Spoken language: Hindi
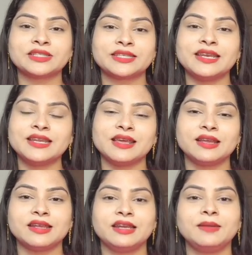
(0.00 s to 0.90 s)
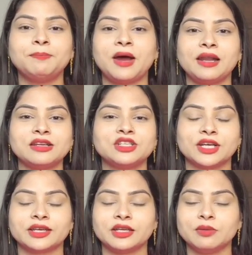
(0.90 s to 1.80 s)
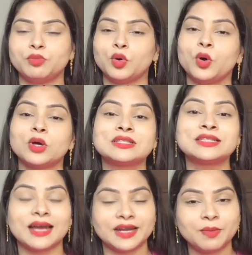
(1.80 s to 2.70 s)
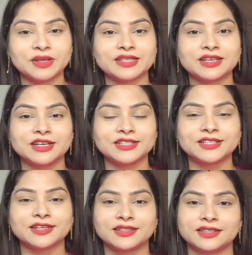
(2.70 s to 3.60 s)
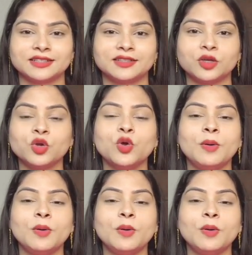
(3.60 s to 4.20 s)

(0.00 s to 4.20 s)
स्किन केयर के लिए पार्लर जाके ना बहुत सारे पैसे खर्च कर देते थे